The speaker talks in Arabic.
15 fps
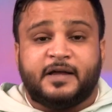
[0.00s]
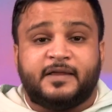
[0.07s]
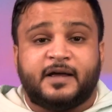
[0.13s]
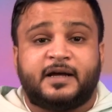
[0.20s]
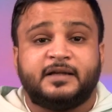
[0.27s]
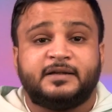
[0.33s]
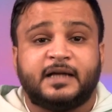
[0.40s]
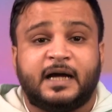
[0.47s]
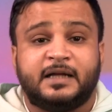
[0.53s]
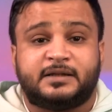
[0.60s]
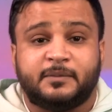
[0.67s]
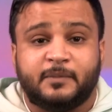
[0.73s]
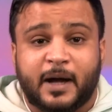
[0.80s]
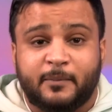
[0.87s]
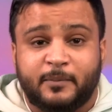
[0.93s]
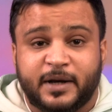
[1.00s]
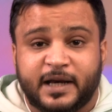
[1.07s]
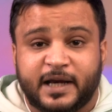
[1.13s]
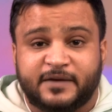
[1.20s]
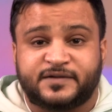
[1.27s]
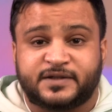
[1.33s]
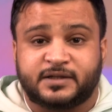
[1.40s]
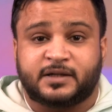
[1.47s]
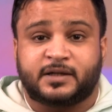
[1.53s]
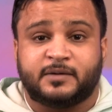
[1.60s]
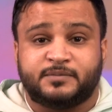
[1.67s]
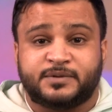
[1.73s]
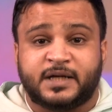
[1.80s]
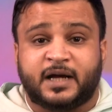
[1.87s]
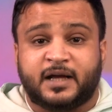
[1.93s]
إذا كنت أنت مأمن
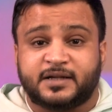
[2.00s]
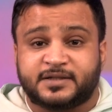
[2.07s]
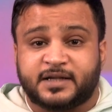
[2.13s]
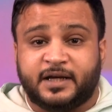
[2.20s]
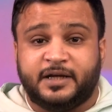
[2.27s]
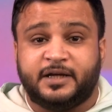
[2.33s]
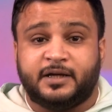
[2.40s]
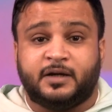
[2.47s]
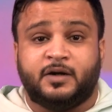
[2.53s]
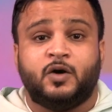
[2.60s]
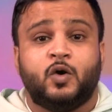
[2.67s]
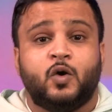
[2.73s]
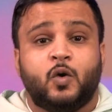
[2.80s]
نفسك بشكل صحيح